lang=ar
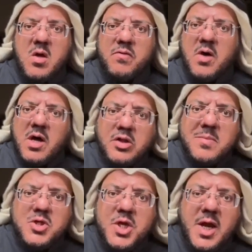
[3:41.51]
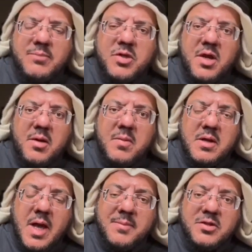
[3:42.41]
فغضب الشيخ عبد الرحيم
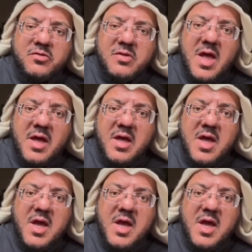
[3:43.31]
الحميد السائح